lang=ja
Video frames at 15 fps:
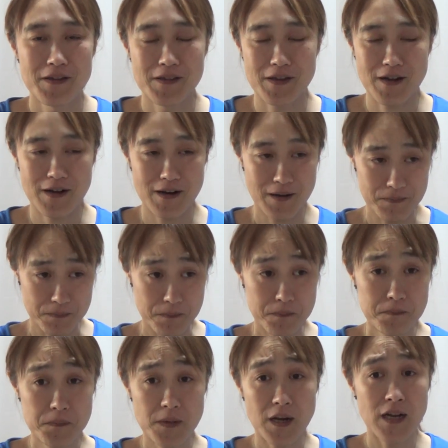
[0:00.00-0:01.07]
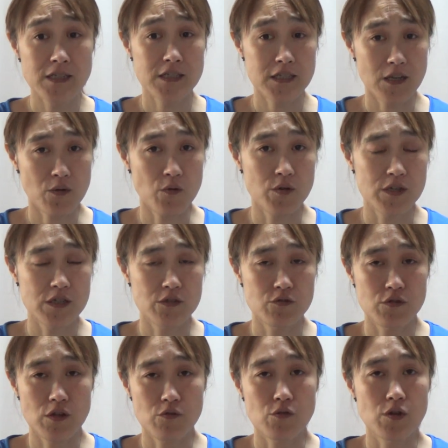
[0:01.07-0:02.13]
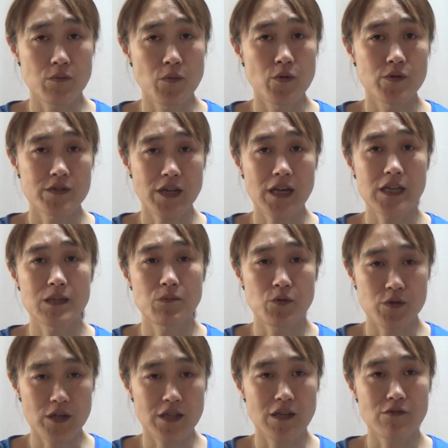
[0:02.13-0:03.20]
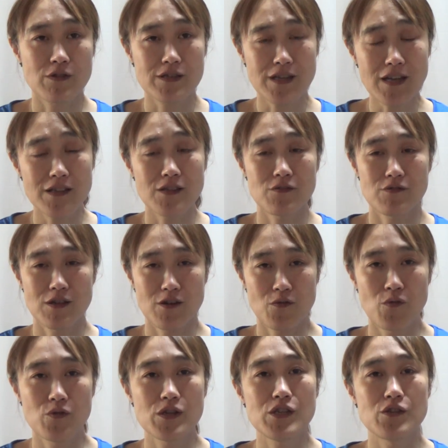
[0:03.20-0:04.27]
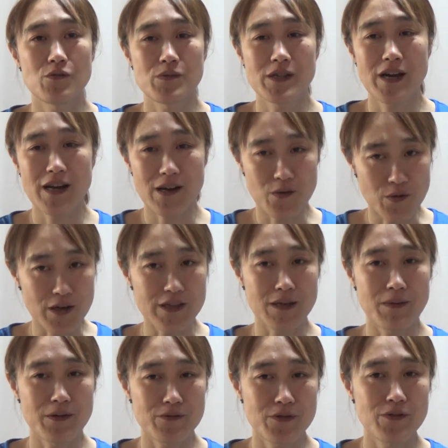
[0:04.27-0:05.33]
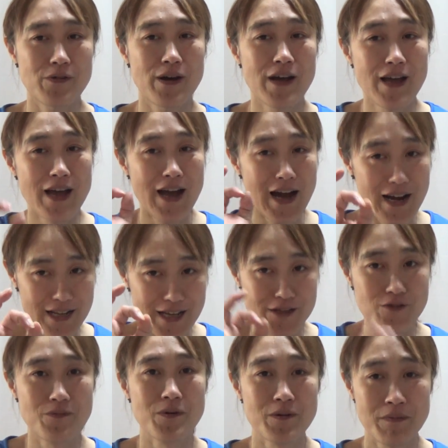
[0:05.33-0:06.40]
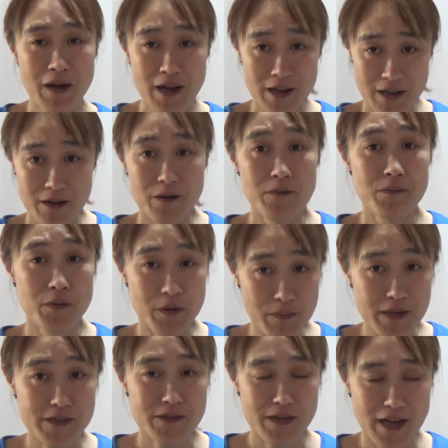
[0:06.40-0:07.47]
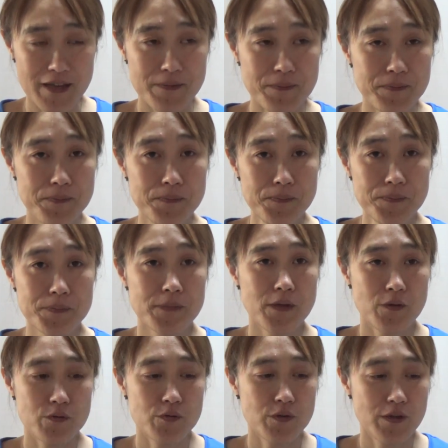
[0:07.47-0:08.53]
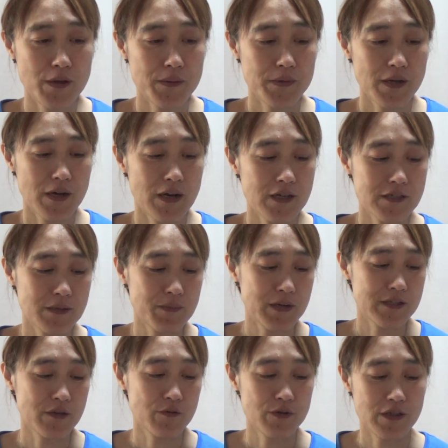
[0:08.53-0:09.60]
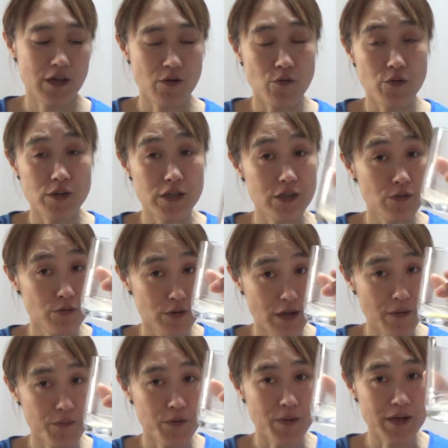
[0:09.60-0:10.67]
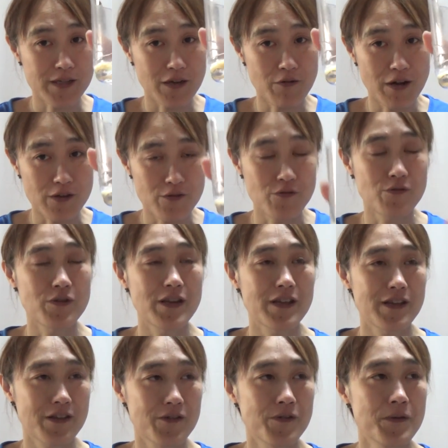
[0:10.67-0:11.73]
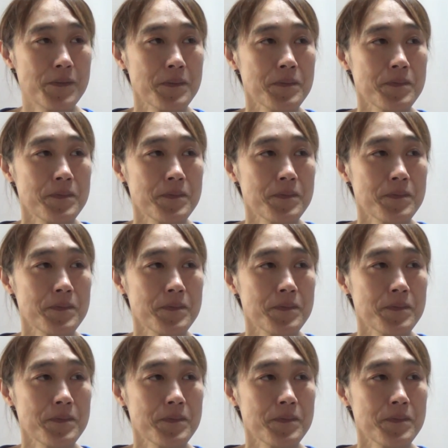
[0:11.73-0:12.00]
だからランチでコーヒーついてる時も先に持ってきてくださいって言ってコーヒー飲みながらご飯食べるっていうのはありやと思いますはいということでねだからあっちゃんも朝起きてコーヒー飲んで朝ごはんの残りやねんけど